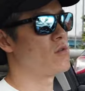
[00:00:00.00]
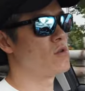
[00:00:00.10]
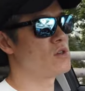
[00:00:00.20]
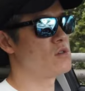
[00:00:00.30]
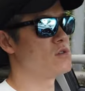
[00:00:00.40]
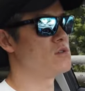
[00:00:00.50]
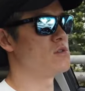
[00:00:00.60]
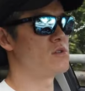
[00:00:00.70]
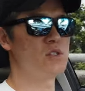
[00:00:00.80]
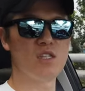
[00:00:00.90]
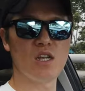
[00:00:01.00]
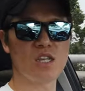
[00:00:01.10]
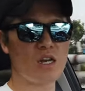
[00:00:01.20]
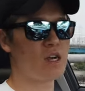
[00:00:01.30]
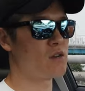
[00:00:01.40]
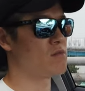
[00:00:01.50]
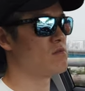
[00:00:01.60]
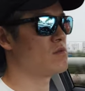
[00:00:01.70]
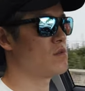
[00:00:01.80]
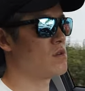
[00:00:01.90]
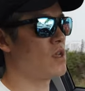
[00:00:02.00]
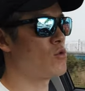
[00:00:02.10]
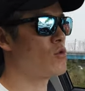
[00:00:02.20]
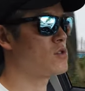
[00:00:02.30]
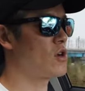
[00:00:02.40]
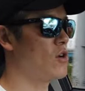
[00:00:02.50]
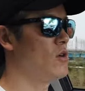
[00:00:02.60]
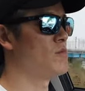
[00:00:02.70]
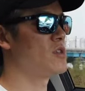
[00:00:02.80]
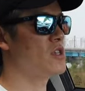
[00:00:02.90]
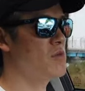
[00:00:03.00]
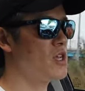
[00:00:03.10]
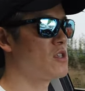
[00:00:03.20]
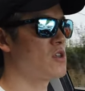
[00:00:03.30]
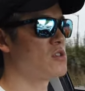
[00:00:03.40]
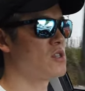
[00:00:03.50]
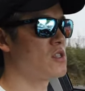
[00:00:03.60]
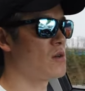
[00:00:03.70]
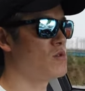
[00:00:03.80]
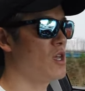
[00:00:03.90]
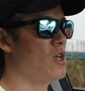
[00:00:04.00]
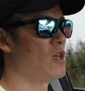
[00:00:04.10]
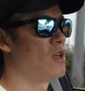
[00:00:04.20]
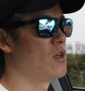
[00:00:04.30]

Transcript: 거의 그 디젤 차량의 토크처럼 힘있게 느껴지기 때문에